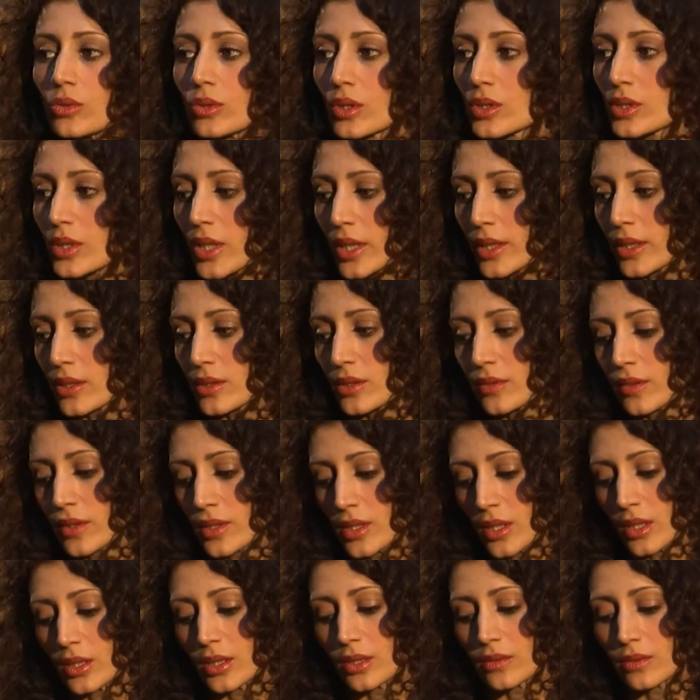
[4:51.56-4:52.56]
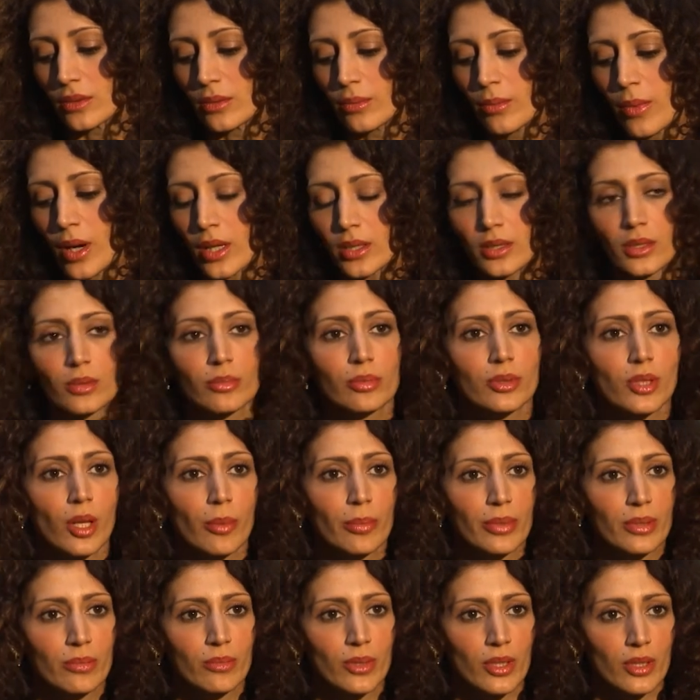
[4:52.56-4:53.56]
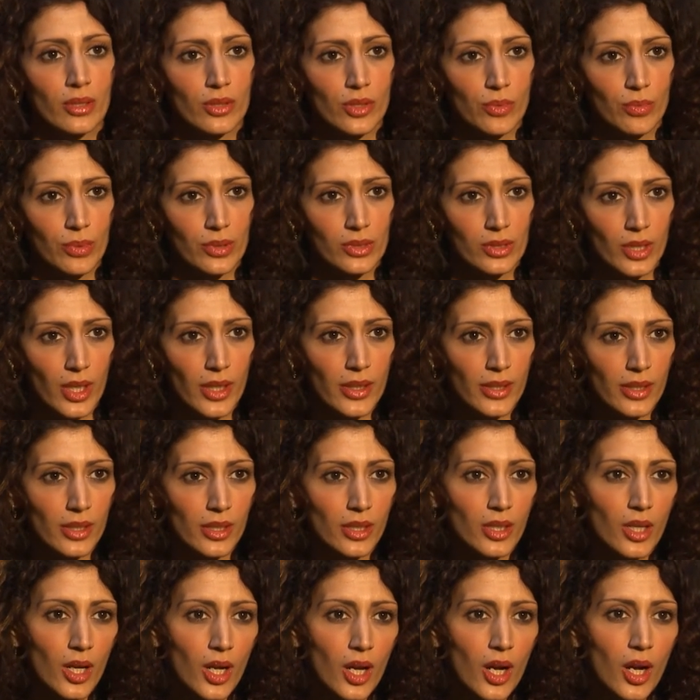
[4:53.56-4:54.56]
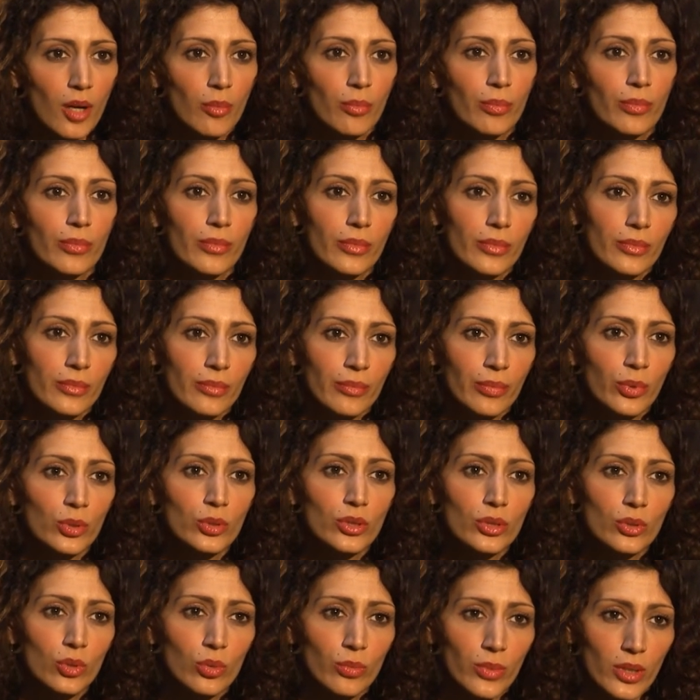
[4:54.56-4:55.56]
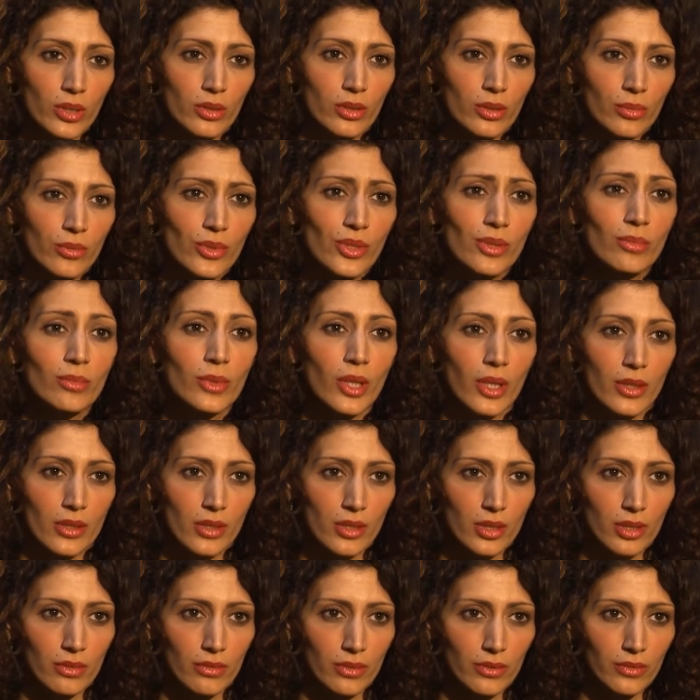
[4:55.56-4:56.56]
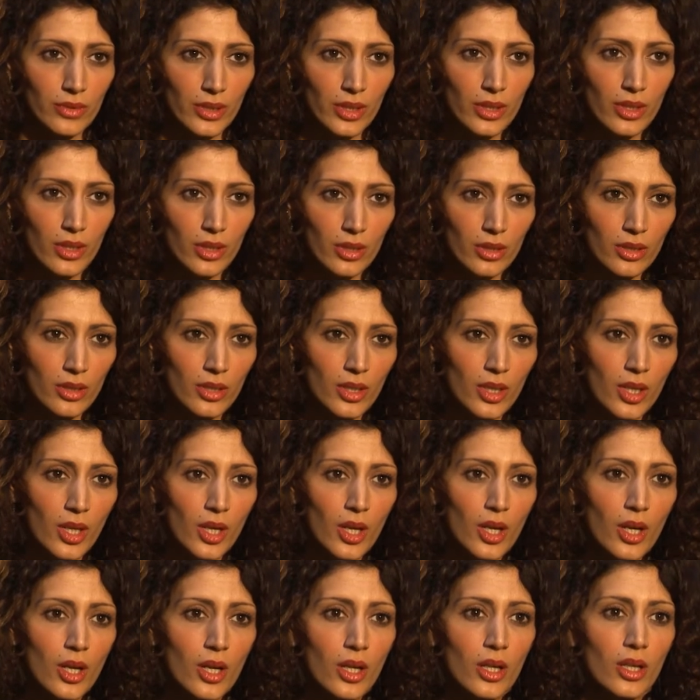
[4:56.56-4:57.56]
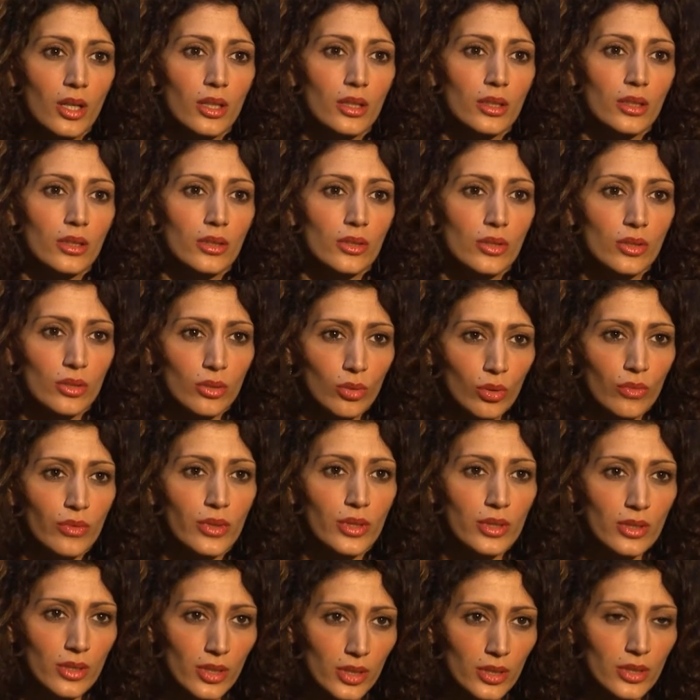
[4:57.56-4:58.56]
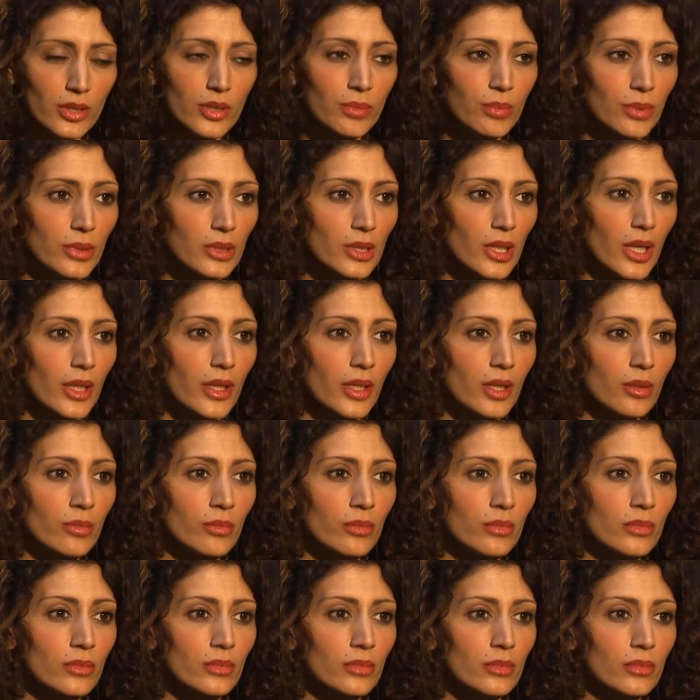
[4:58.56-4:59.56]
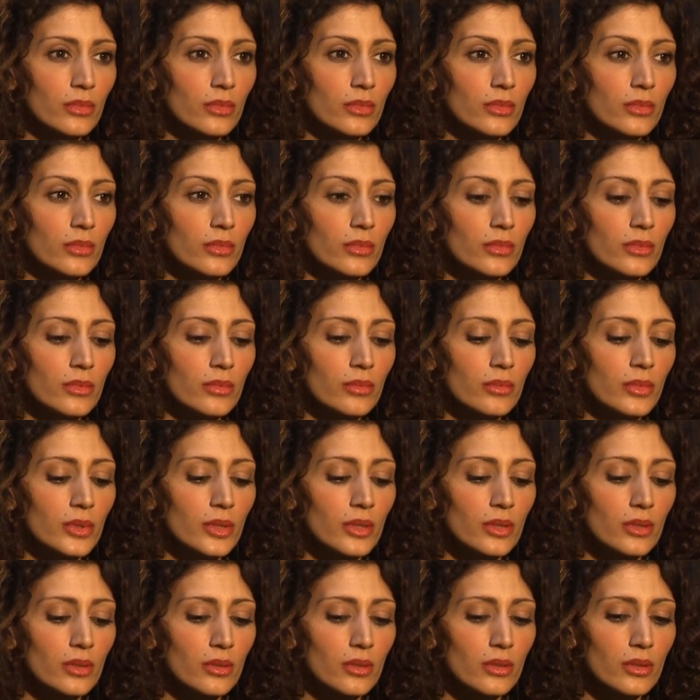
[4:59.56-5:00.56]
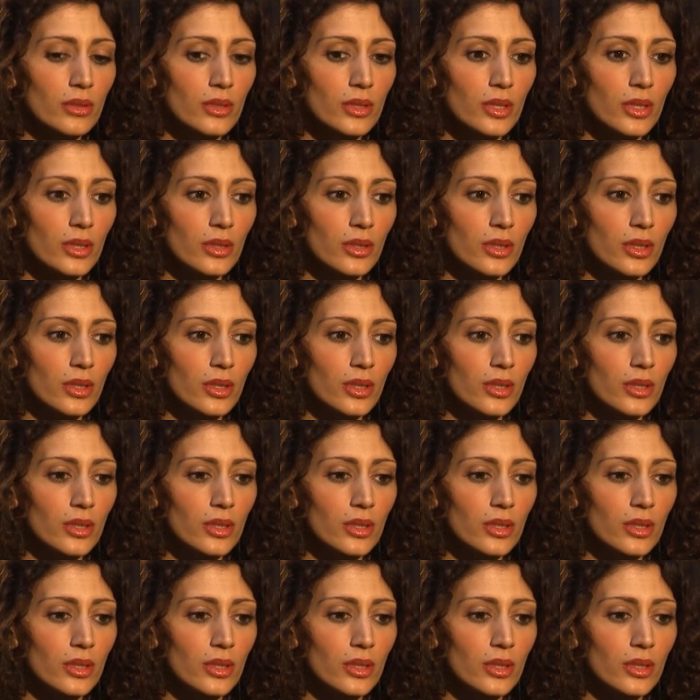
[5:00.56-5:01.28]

У нас как раз 20 марта была премьера спектакля по документам 17 века. А, Слово и дело спектакль мы сделали,